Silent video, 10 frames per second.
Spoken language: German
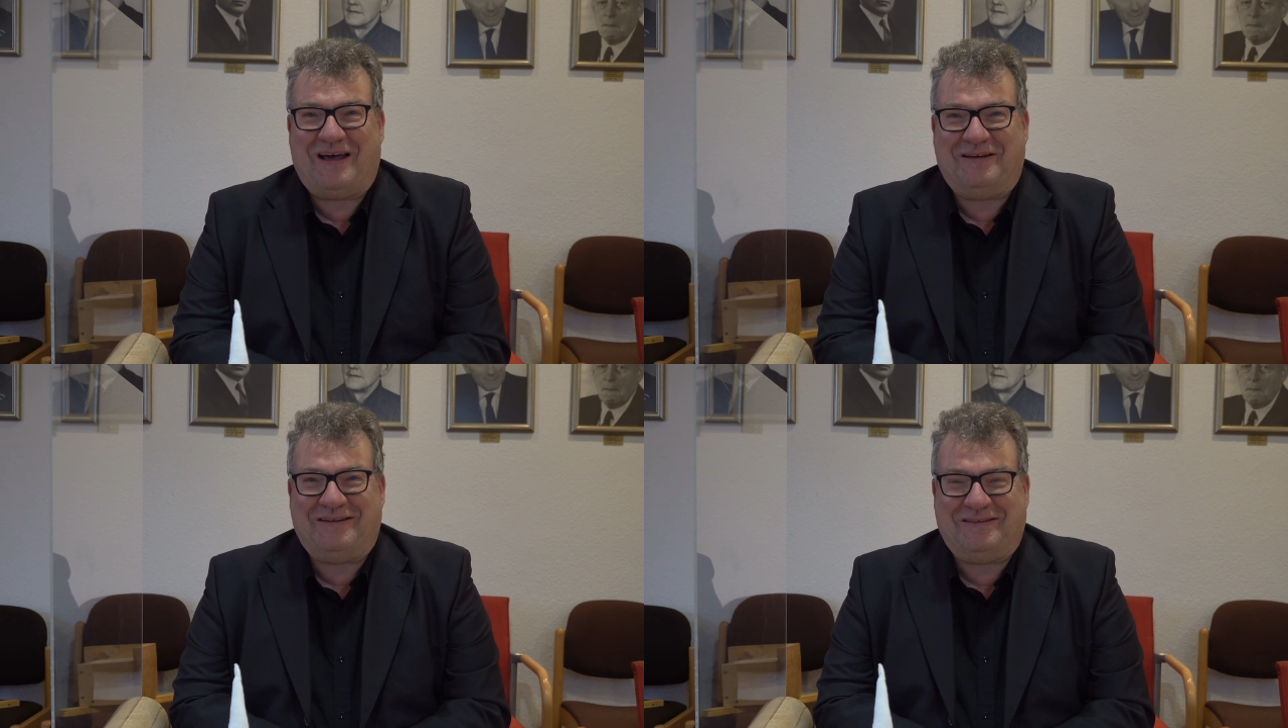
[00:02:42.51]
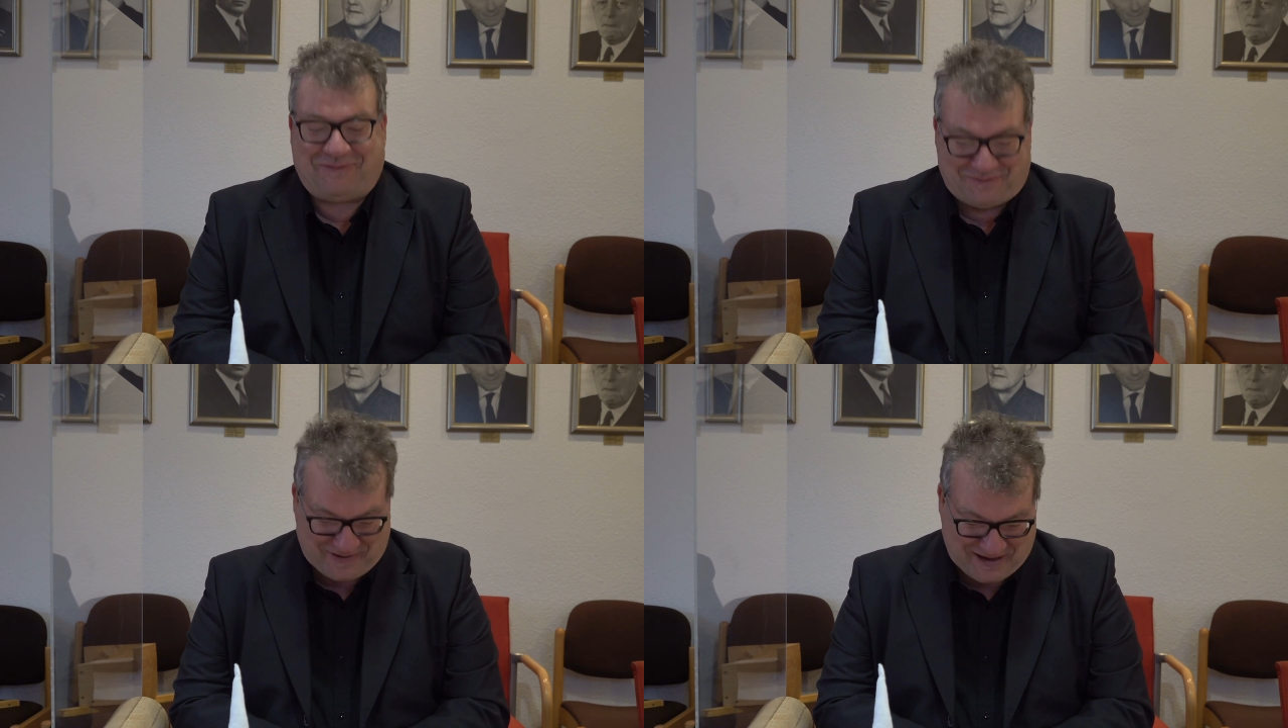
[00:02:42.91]
Äh,
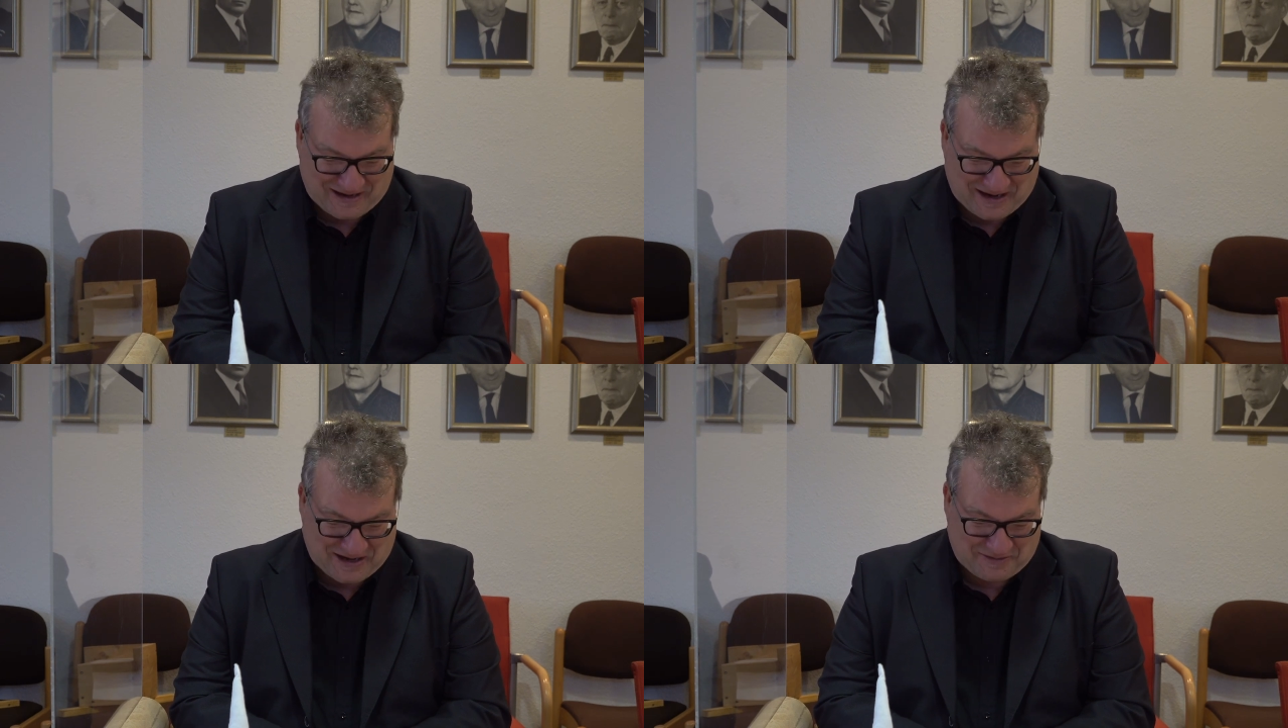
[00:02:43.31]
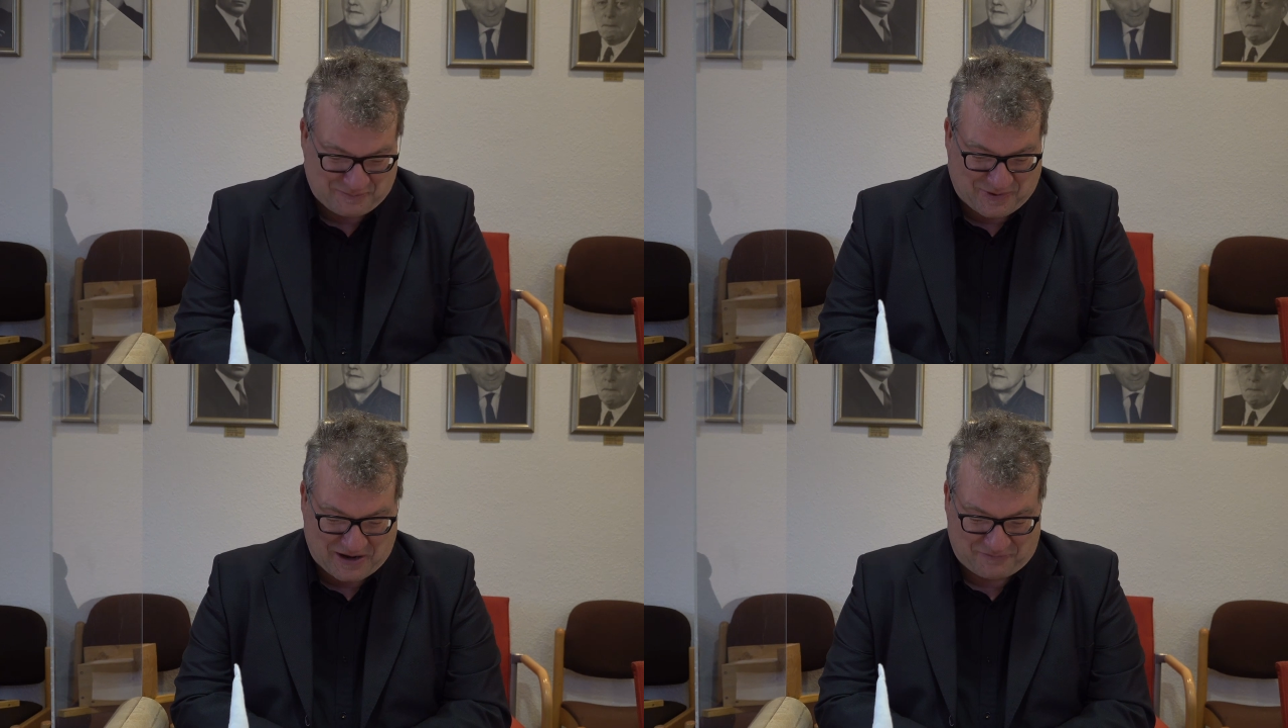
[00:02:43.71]
wer dann
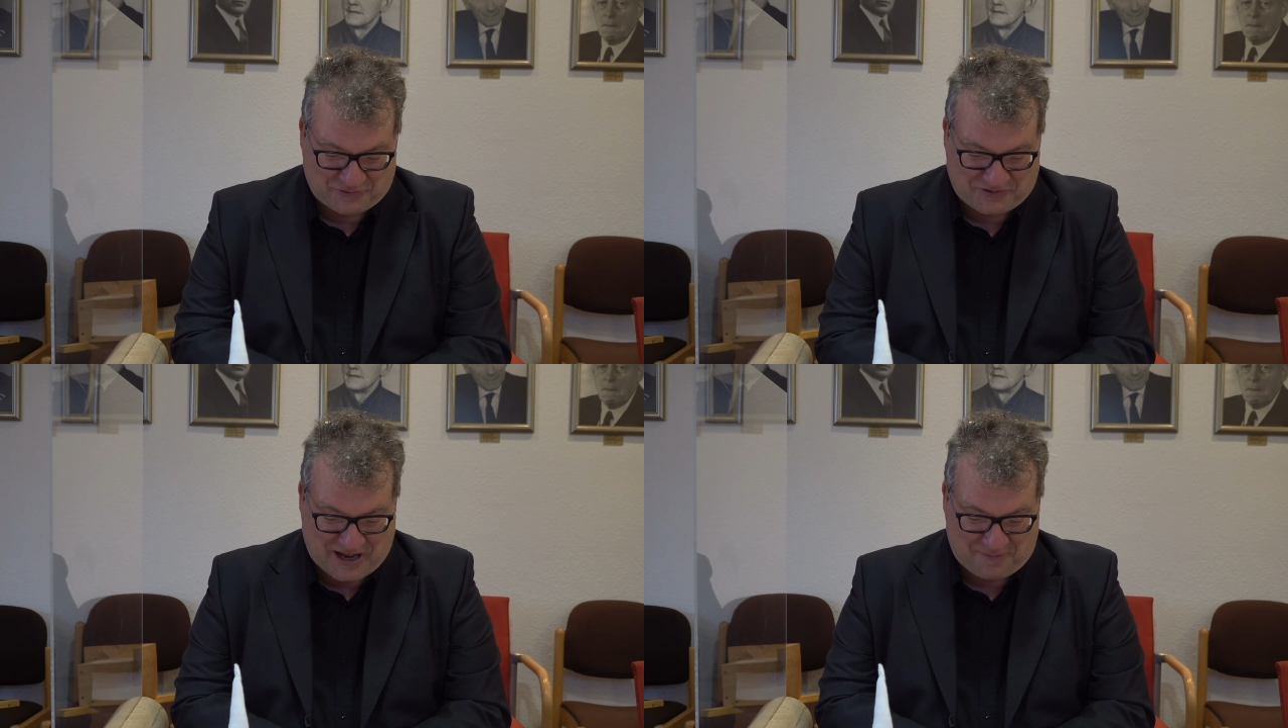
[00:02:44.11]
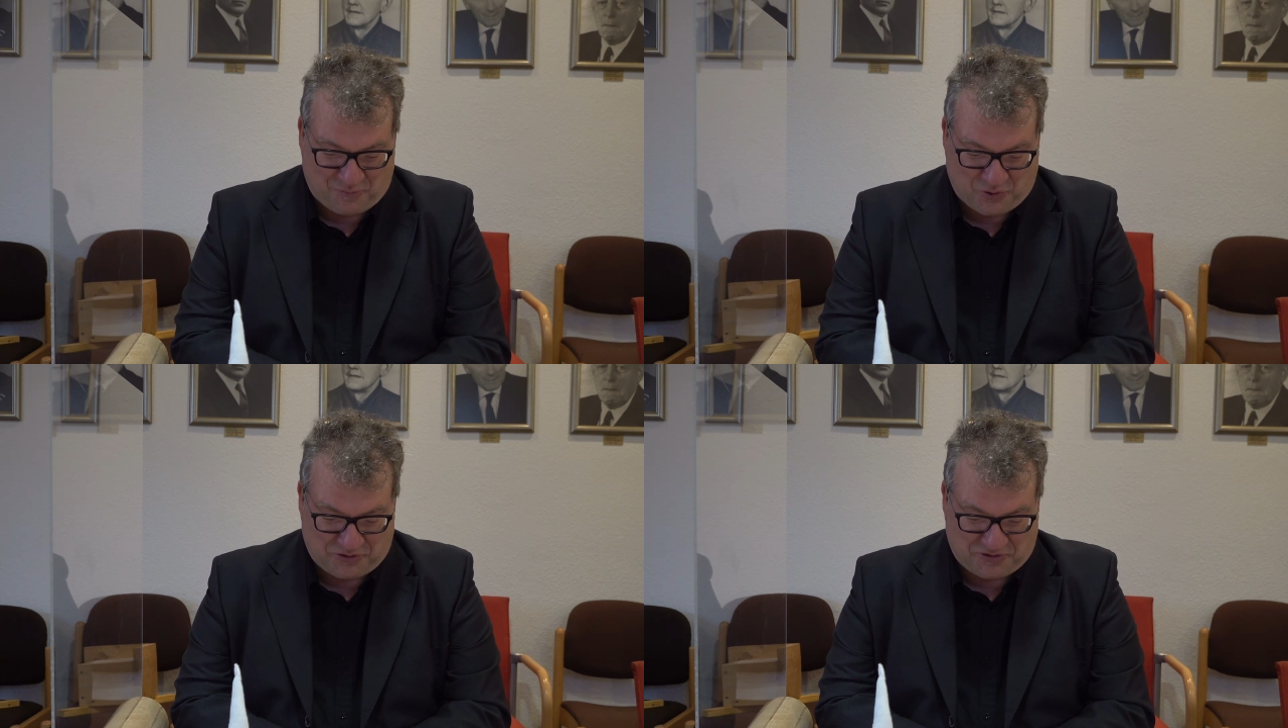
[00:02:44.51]
einen Bratwurst
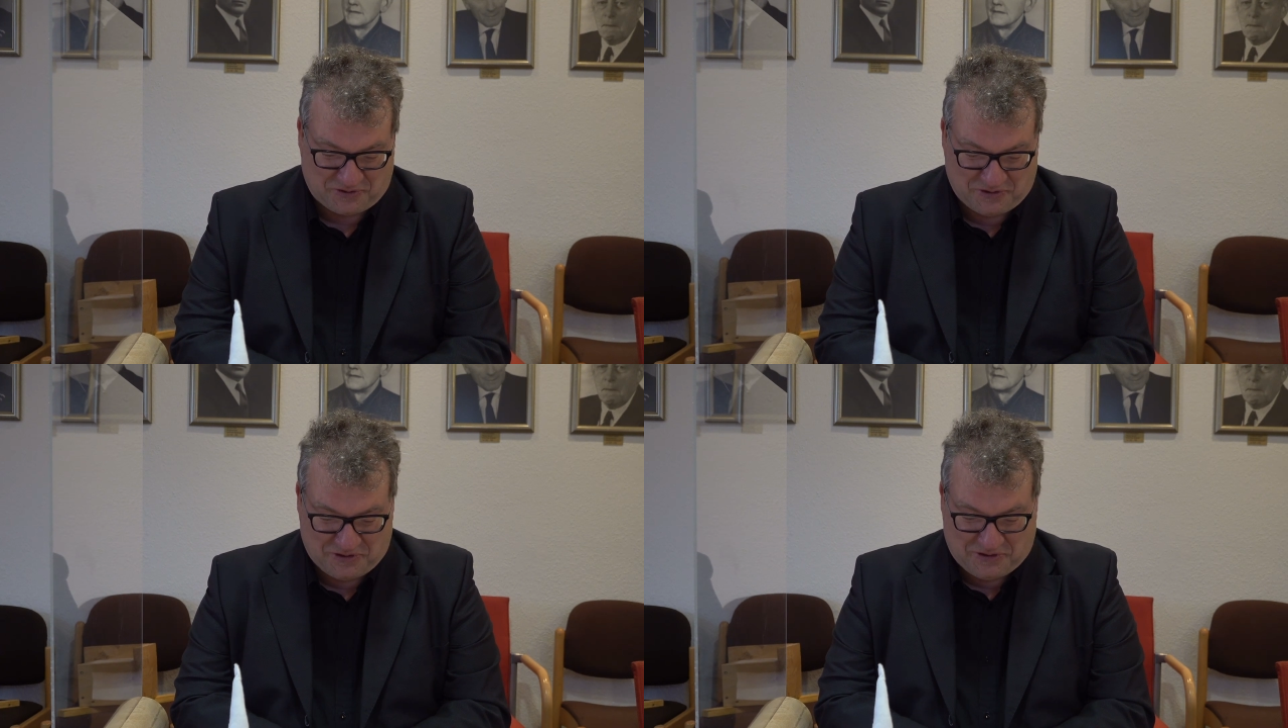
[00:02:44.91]
haben möchte,